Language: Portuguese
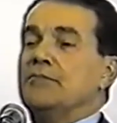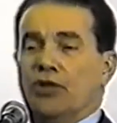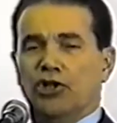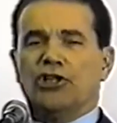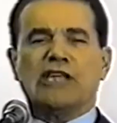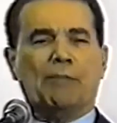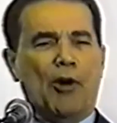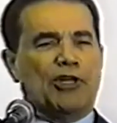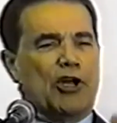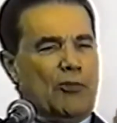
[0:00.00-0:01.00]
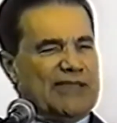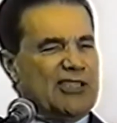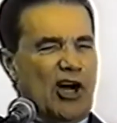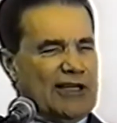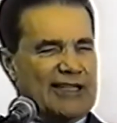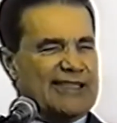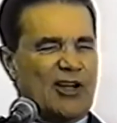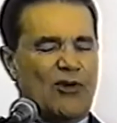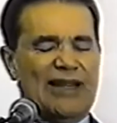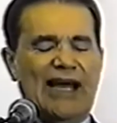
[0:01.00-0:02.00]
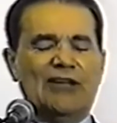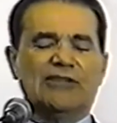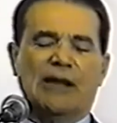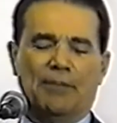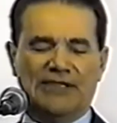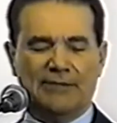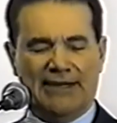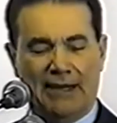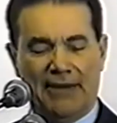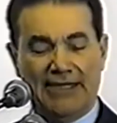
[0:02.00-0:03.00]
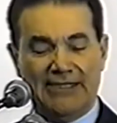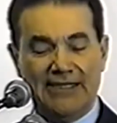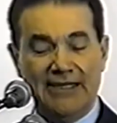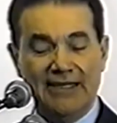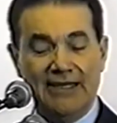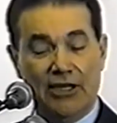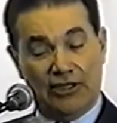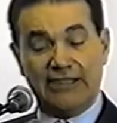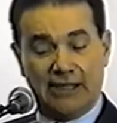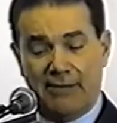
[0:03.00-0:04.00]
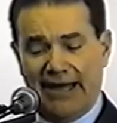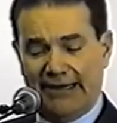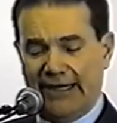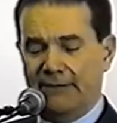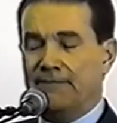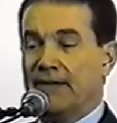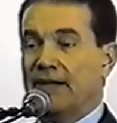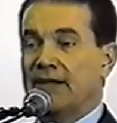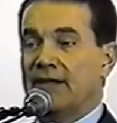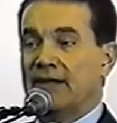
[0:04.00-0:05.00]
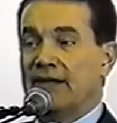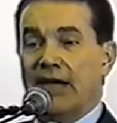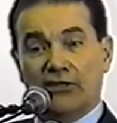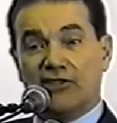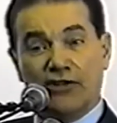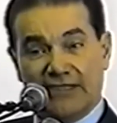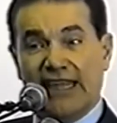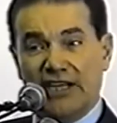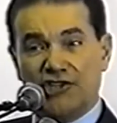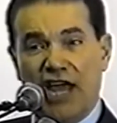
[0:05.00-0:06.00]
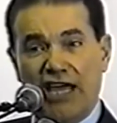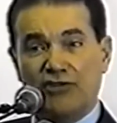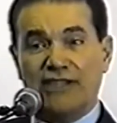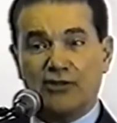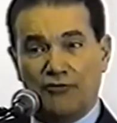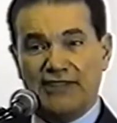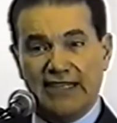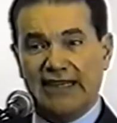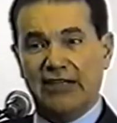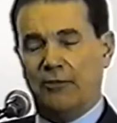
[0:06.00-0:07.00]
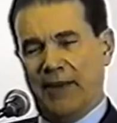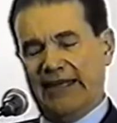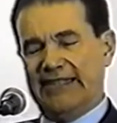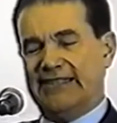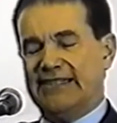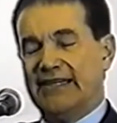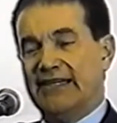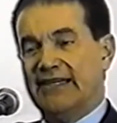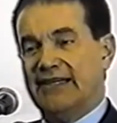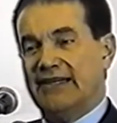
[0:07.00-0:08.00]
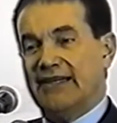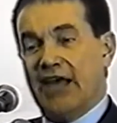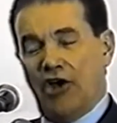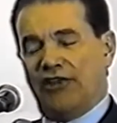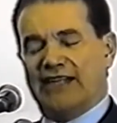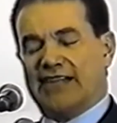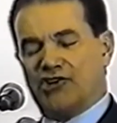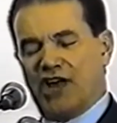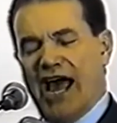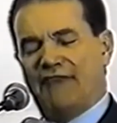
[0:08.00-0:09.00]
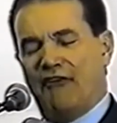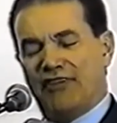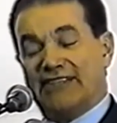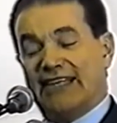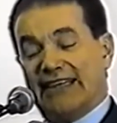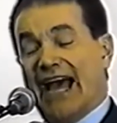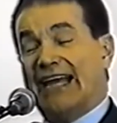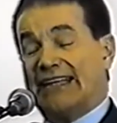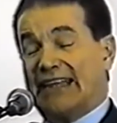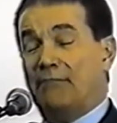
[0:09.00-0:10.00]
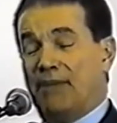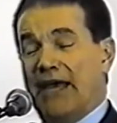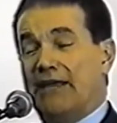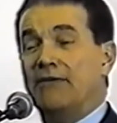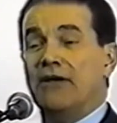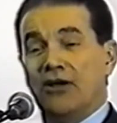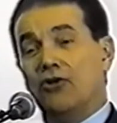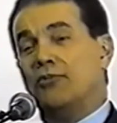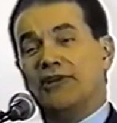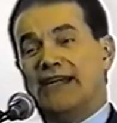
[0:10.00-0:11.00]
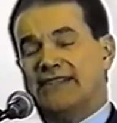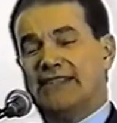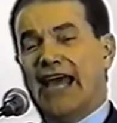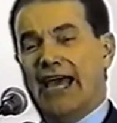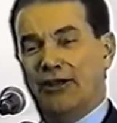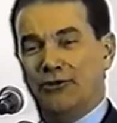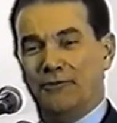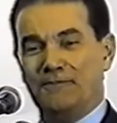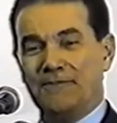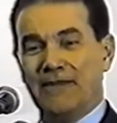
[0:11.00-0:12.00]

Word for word: Minutos depois chegou uma senhora de 50 anos aproximadamente e eu disse: Madre, eu sou estrangeiro, estou visitando Paris. Eu desejava visitar também o monastério.